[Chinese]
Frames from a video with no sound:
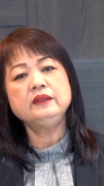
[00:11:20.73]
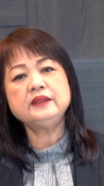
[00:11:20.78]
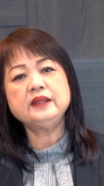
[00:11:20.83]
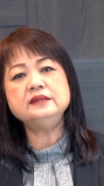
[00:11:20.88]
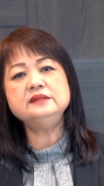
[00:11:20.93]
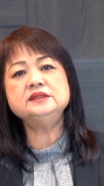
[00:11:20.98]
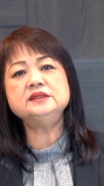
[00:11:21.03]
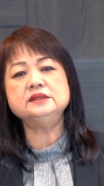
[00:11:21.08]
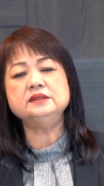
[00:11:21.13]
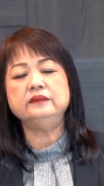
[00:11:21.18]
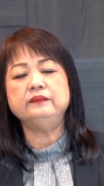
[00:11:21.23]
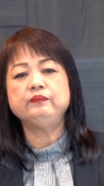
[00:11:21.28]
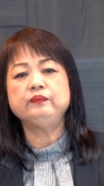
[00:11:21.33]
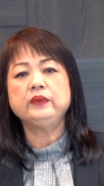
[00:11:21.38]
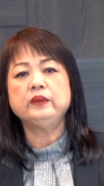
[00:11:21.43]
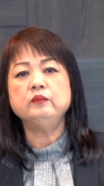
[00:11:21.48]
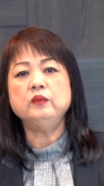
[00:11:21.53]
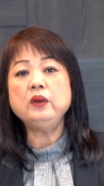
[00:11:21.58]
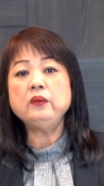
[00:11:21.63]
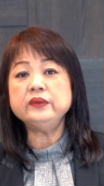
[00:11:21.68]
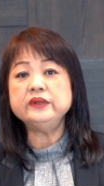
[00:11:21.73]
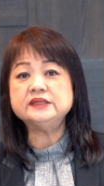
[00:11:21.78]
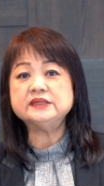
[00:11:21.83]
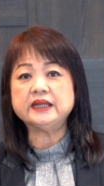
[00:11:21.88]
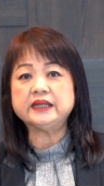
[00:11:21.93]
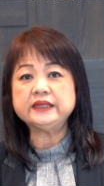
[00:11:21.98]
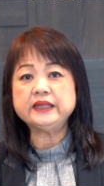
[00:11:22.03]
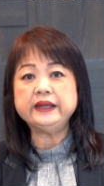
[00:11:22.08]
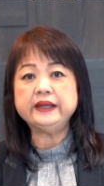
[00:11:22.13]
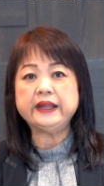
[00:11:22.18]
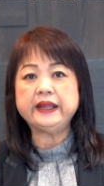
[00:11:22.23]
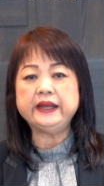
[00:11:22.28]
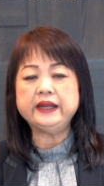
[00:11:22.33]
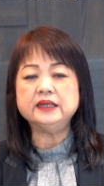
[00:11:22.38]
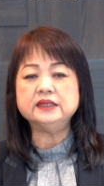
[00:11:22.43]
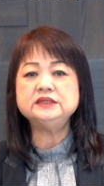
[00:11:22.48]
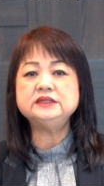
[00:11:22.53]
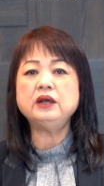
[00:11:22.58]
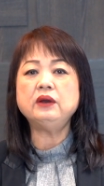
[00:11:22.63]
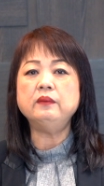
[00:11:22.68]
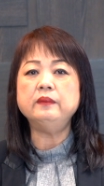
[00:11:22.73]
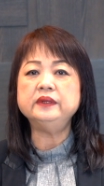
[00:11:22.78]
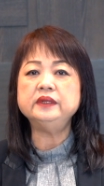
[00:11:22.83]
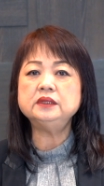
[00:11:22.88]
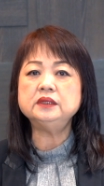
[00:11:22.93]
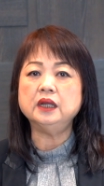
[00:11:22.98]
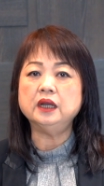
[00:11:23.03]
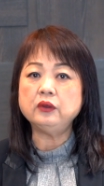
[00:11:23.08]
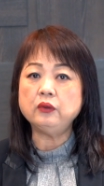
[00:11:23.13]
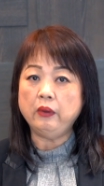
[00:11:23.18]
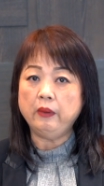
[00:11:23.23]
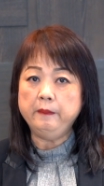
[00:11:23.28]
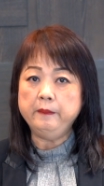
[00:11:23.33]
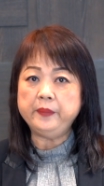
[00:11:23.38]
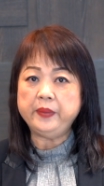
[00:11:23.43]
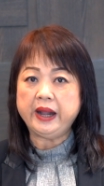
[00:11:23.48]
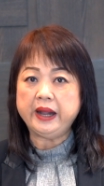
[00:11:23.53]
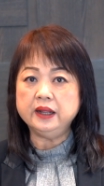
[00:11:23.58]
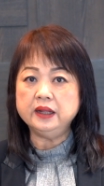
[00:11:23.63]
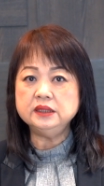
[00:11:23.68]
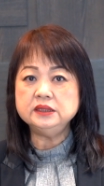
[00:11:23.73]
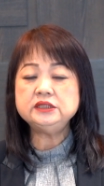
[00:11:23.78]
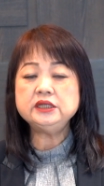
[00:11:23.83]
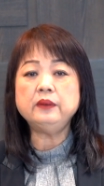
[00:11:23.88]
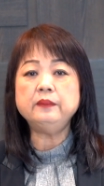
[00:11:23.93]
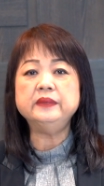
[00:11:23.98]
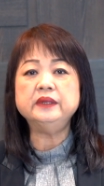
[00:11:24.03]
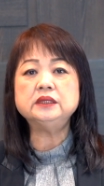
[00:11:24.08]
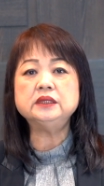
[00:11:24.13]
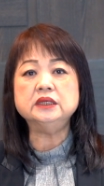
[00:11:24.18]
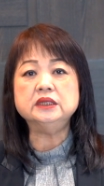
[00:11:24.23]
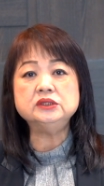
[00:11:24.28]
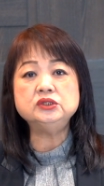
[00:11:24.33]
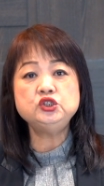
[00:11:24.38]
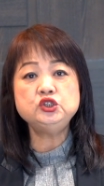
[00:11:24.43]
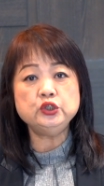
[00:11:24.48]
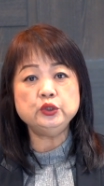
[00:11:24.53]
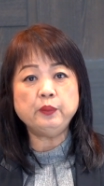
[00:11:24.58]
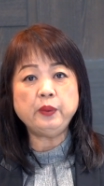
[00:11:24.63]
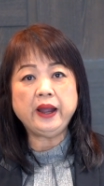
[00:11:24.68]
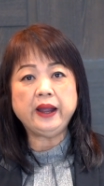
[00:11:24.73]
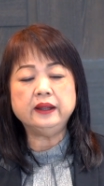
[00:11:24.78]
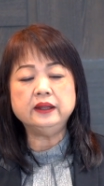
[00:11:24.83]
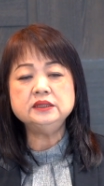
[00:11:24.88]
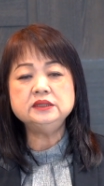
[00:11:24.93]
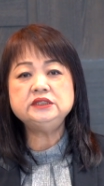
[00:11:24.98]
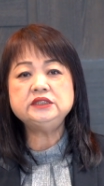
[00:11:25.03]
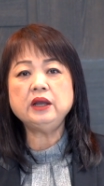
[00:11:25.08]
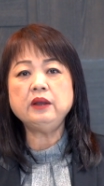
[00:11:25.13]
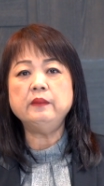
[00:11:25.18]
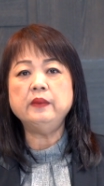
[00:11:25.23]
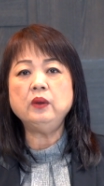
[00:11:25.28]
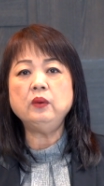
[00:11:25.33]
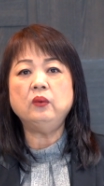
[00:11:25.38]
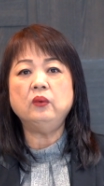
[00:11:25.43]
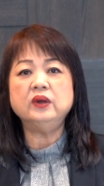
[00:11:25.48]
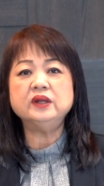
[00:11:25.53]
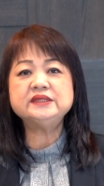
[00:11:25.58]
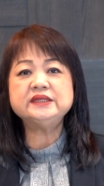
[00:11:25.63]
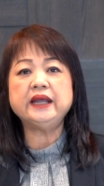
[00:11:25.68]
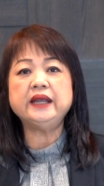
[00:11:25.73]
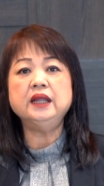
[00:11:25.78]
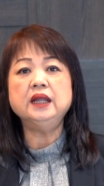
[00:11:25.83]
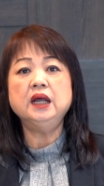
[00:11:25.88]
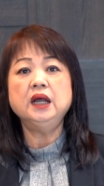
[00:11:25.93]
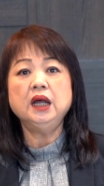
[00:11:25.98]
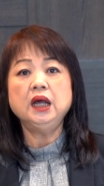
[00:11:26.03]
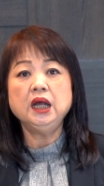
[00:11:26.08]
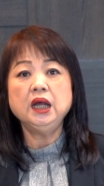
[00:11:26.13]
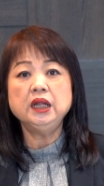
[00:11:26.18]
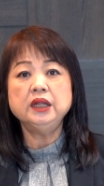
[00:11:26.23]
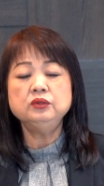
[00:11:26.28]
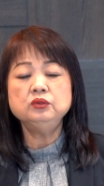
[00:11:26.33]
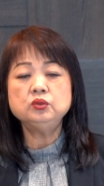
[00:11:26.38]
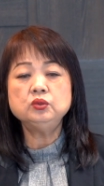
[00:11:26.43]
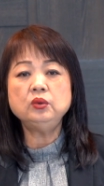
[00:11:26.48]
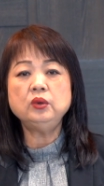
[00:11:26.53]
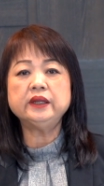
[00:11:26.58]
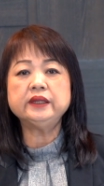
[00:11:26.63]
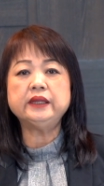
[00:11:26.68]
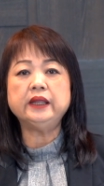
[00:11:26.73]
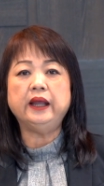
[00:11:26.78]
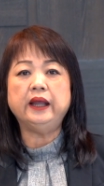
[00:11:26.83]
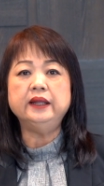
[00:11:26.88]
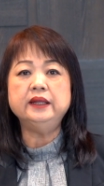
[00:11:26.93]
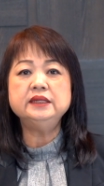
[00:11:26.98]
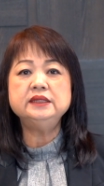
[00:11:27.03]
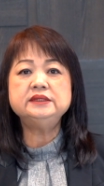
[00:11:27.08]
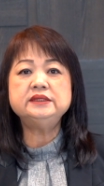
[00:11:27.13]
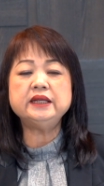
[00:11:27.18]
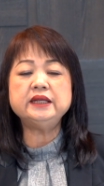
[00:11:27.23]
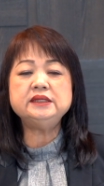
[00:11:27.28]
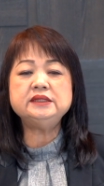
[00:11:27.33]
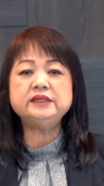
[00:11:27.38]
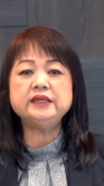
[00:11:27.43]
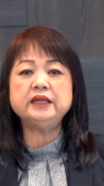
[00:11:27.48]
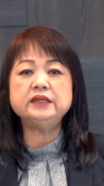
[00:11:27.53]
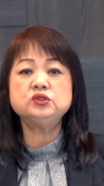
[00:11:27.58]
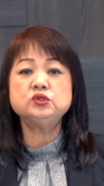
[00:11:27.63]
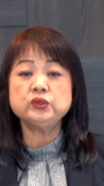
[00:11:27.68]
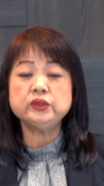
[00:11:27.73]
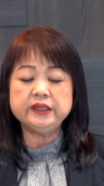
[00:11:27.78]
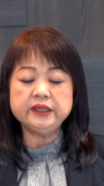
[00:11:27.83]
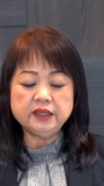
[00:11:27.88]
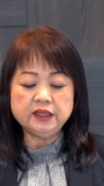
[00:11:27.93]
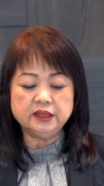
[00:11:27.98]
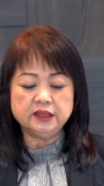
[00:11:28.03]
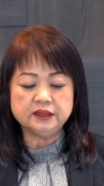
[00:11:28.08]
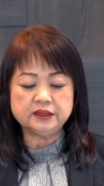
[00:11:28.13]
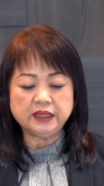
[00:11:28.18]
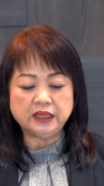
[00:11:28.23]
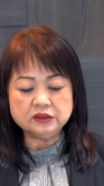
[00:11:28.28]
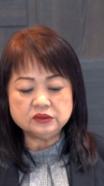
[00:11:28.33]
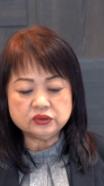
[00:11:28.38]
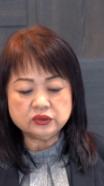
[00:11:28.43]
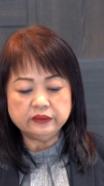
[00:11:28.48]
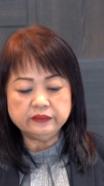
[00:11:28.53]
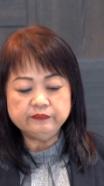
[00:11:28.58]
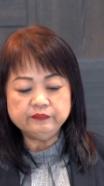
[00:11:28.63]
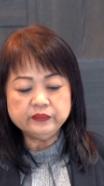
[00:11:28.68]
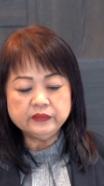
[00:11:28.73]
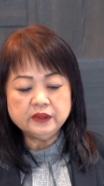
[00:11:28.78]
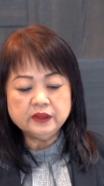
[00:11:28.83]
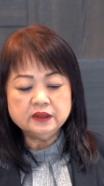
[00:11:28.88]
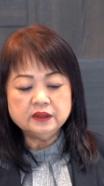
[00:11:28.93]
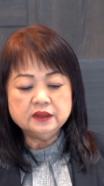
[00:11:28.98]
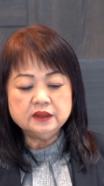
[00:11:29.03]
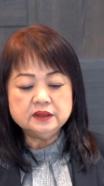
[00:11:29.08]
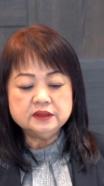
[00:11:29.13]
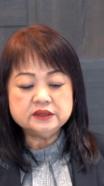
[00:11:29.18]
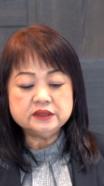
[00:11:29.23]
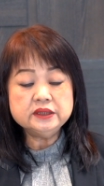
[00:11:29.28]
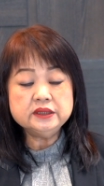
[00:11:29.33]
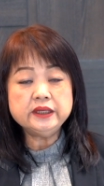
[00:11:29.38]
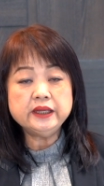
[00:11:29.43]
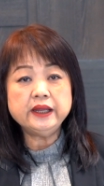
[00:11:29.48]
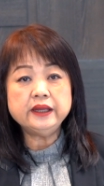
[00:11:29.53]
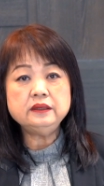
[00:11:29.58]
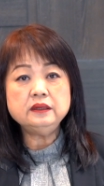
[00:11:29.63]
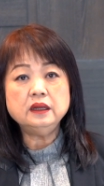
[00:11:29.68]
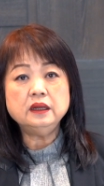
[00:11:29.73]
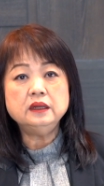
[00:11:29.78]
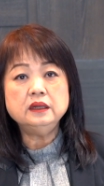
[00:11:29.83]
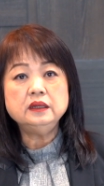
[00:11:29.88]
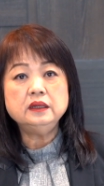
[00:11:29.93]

但是魔鬼撒旦来了，叫我们得捆绑，叫我们得惧怕，叫我们活在很多的这些罪恶当中。今天